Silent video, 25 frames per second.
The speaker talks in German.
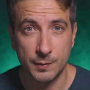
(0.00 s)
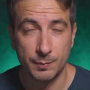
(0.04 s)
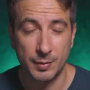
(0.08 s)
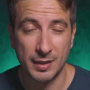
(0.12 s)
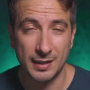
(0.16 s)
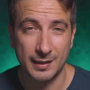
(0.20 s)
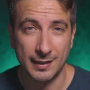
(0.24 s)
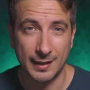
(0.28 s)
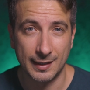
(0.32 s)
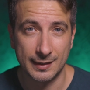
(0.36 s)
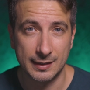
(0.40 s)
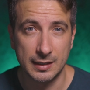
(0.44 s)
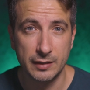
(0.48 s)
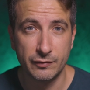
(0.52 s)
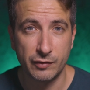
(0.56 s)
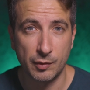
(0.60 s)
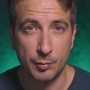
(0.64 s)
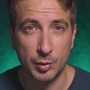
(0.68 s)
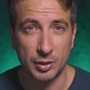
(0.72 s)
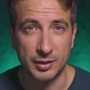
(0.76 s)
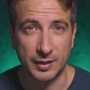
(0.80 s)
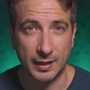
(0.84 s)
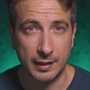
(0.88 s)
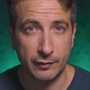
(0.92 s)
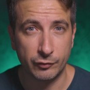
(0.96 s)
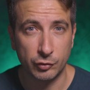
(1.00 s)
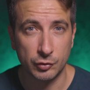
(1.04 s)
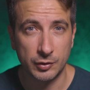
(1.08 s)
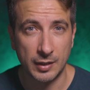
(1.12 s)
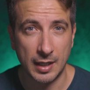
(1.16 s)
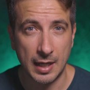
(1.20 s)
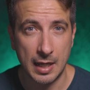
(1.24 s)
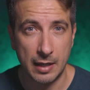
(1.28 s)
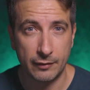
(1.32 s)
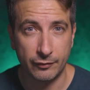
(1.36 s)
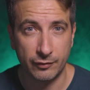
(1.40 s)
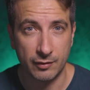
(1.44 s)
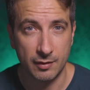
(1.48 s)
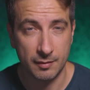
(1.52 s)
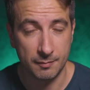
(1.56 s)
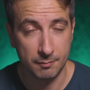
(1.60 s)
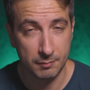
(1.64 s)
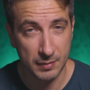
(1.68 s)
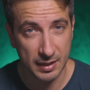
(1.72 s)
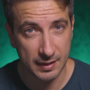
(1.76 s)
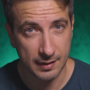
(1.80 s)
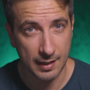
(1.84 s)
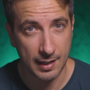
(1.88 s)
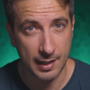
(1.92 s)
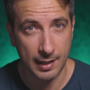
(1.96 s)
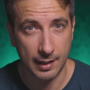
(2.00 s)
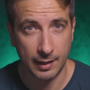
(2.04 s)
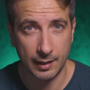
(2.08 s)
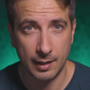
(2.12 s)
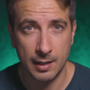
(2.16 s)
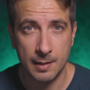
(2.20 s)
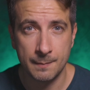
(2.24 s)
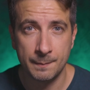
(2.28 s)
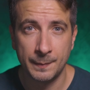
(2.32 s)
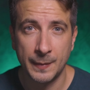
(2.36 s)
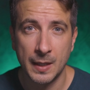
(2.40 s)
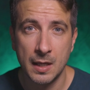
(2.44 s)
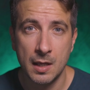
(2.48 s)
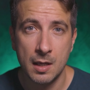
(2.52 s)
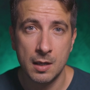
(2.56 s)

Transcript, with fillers: ich bin kreativer Porträtfotograf mit Ehre